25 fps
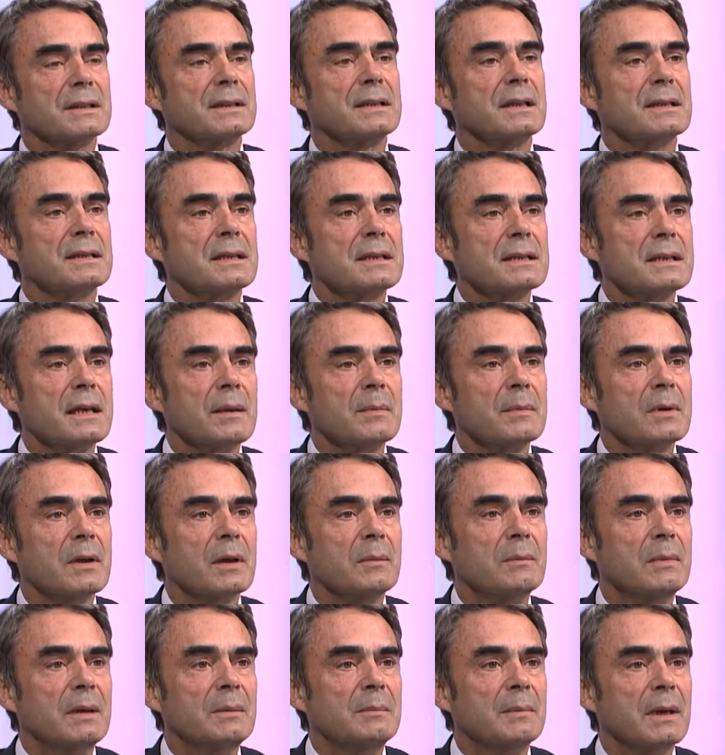c'est assez simple
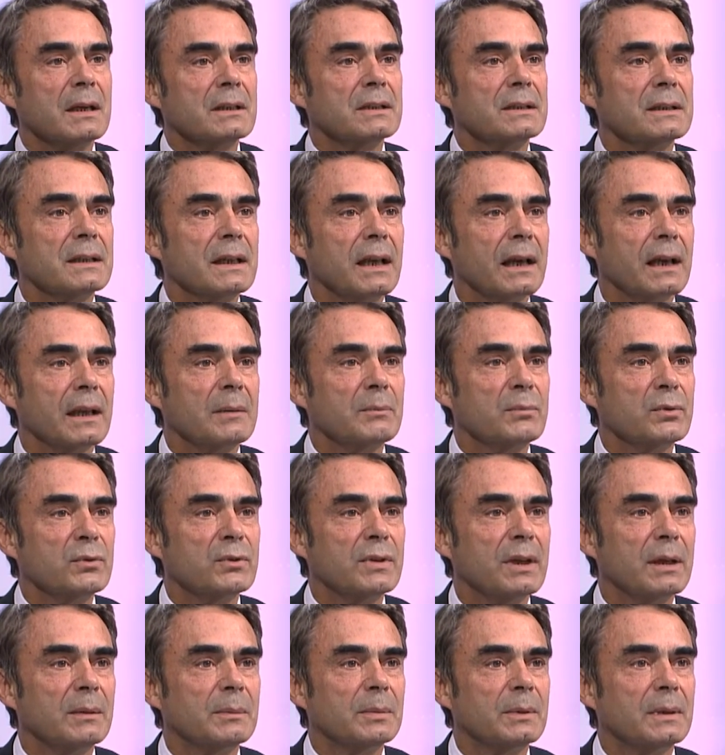quand même, marcher, il n'y a rien de plus
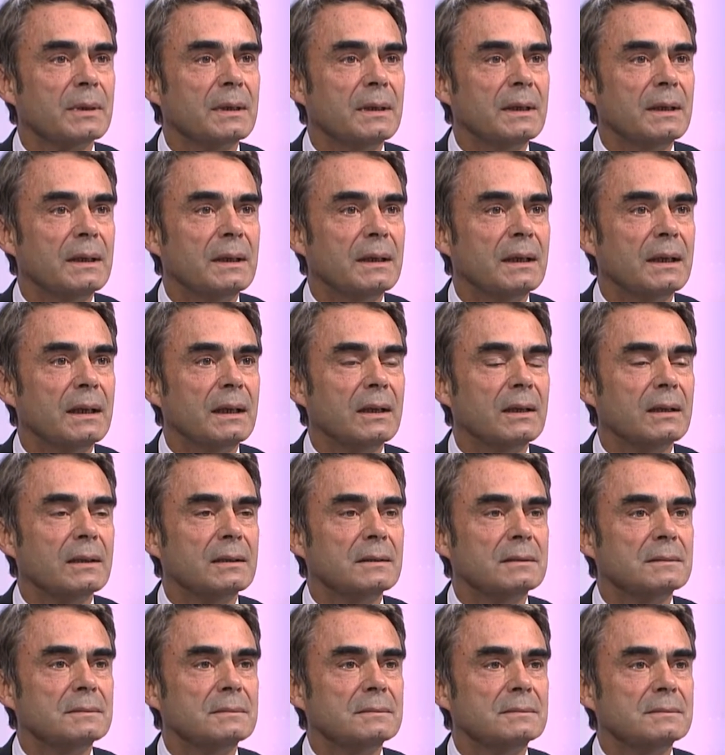simple. Ah
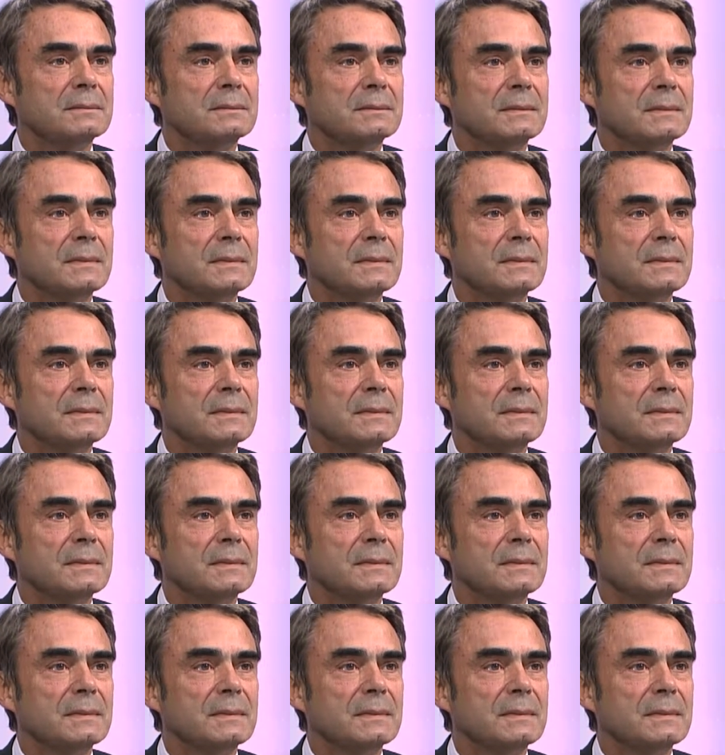oui, c'est ce